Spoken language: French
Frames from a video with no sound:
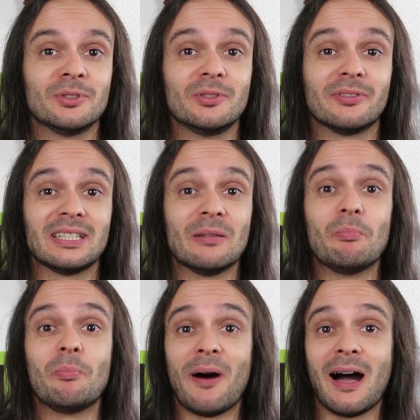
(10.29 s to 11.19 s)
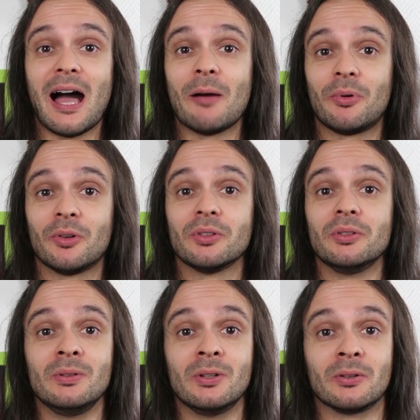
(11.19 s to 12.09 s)
ne devriez pas
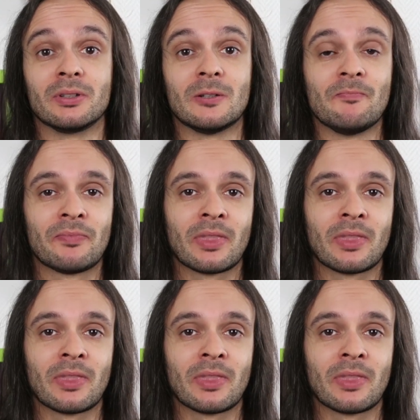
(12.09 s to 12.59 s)
apprendre une langue.